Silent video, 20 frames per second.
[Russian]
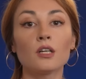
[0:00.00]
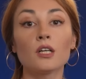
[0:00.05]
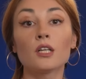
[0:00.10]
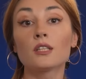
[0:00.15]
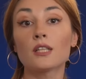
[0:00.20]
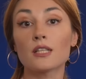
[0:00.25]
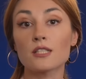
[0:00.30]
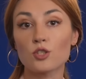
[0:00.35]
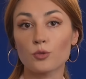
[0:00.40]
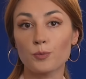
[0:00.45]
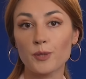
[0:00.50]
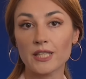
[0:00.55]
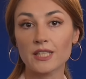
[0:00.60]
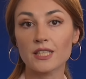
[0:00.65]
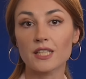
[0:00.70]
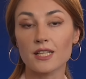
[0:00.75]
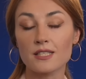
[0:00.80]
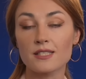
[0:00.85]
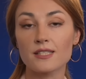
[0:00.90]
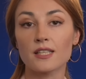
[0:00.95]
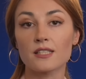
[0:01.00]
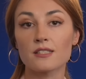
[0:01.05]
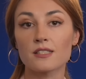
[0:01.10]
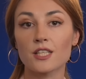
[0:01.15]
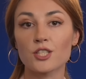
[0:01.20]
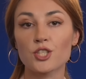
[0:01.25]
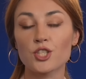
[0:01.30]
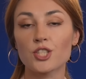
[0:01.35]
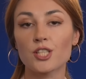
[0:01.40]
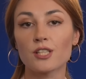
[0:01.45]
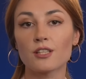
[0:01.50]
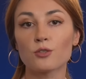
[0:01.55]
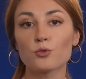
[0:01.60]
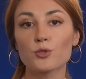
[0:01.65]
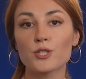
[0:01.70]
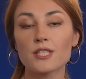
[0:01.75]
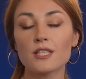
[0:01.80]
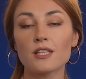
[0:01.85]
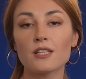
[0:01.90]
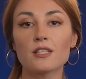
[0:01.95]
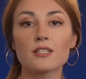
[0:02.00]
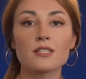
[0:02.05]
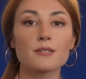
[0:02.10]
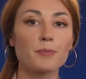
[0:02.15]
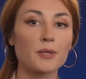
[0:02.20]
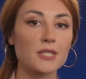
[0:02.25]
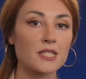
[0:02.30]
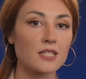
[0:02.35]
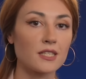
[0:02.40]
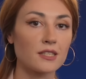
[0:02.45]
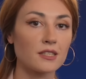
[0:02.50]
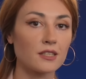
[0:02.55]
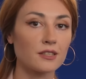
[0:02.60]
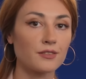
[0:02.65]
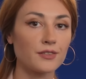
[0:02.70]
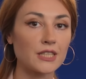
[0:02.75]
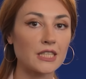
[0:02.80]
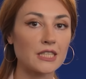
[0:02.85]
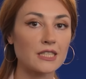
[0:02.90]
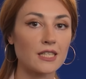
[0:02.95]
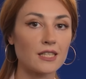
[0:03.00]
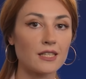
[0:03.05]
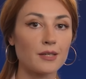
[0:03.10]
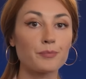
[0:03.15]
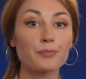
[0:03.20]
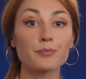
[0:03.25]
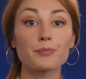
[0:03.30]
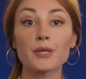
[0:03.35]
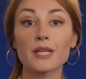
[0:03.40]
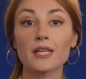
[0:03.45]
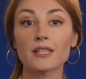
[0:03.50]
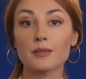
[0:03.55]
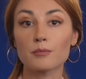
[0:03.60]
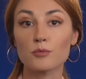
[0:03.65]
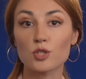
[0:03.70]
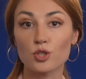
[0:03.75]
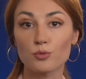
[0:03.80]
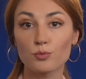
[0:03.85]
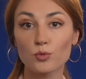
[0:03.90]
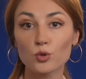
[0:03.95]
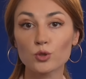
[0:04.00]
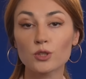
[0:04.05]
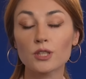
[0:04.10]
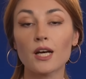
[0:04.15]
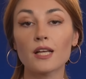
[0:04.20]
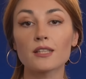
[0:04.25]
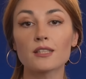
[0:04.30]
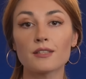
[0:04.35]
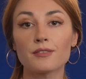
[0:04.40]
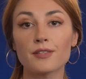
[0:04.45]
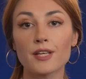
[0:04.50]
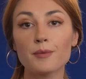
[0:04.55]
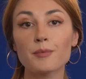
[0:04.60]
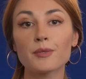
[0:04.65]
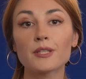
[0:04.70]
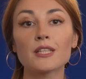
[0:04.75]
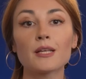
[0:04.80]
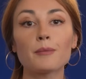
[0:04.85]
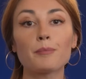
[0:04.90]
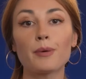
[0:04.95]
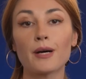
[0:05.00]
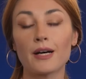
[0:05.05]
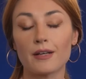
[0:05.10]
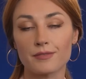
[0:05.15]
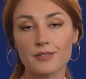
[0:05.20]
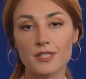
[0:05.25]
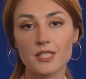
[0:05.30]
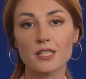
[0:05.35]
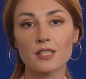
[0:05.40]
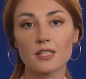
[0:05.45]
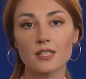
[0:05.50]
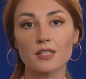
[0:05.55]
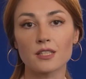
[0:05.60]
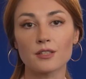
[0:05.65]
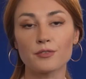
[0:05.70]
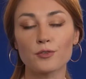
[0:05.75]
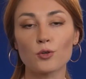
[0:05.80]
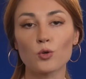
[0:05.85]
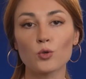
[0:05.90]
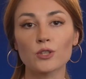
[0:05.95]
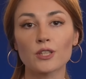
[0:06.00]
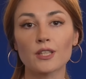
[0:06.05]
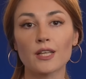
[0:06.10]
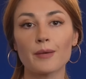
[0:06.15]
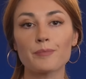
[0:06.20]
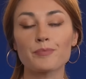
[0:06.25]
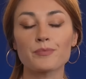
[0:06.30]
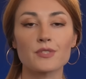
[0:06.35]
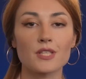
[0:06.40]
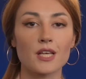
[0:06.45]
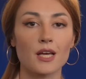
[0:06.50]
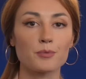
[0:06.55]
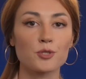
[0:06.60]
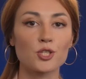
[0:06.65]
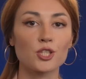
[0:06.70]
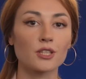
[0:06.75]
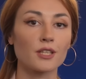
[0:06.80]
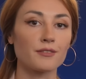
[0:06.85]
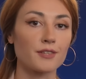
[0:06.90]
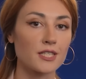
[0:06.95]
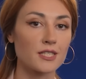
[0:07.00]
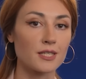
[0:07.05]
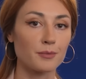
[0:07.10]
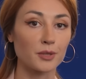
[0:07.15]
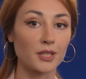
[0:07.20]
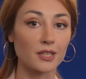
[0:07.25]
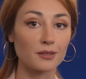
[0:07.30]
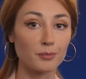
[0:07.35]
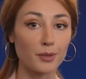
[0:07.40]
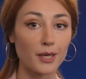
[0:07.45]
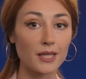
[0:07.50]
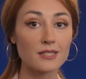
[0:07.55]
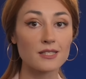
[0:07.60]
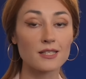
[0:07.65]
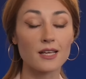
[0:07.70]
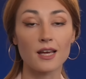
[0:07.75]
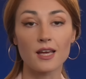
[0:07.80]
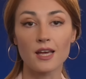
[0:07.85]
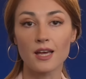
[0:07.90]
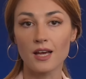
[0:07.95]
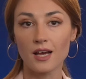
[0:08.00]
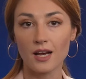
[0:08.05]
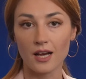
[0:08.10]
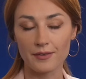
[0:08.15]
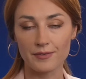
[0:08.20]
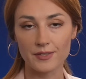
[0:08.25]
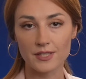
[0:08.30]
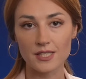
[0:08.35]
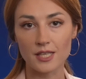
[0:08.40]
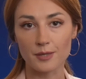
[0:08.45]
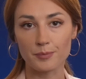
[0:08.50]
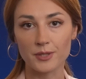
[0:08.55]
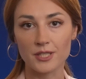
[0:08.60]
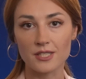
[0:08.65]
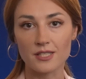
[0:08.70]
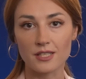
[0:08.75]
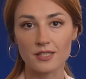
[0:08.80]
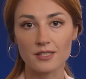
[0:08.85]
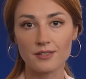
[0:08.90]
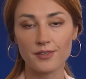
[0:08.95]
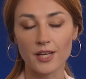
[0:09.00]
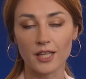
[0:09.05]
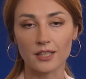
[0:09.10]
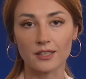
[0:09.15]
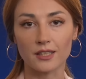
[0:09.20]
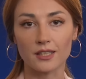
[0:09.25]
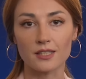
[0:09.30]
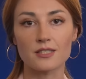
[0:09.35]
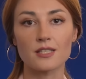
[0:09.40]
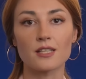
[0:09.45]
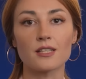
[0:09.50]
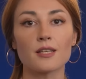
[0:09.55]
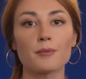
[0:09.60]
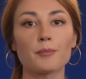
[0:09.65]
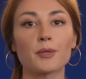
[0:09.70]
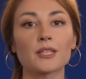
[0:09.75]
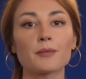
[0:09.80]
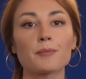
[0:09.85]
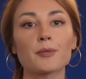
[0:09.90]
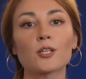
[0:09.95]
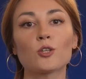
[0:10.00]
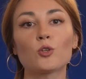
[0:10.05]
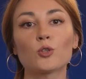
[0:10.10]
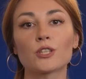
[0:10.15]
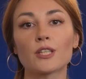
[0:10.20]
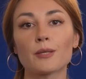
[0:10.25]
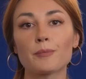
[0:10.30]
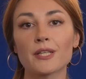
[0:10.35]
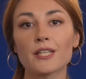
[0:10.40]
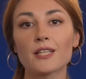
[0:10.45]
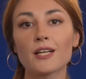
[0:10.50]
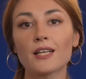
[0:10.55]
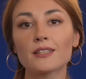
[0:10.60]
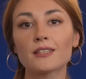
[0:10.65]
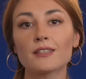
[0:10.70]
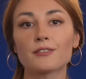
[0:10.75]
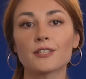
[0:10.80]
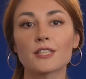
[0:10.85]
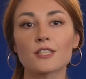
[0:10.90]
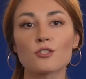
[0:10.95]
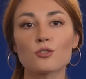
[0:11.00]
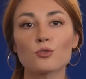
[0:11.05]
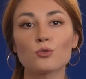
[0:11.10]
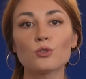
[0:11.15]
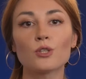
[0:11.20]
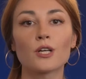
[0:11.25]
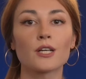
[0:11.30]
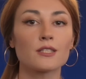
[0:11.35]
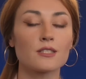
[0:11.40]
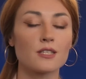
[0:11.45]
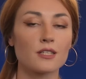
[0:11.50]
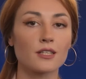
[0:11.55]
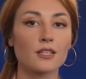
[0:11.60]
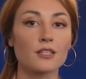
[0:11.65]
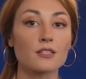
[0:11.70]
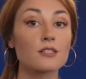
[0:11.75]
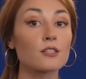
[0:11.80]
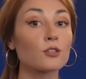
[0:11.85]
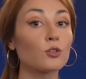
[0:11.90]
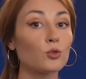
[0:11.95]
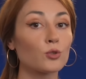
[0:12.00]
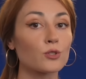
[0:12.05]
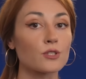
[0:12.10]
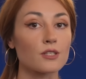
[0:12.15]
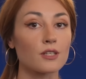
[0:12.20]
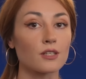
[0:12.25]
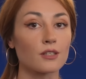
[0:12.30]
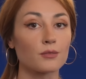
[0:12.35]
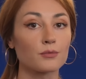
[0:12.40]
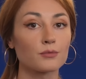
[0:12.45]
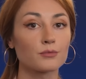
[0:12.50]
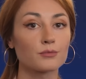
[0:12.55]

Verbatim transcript: Наступления россиян значительно усилились в последние две недели. При этом жмут одновременно по всей линии фронта, сообщил новостям Донбасса офицер 59-й отдельной мотопехотной бригады ВСУ Сергей Цехоцкий.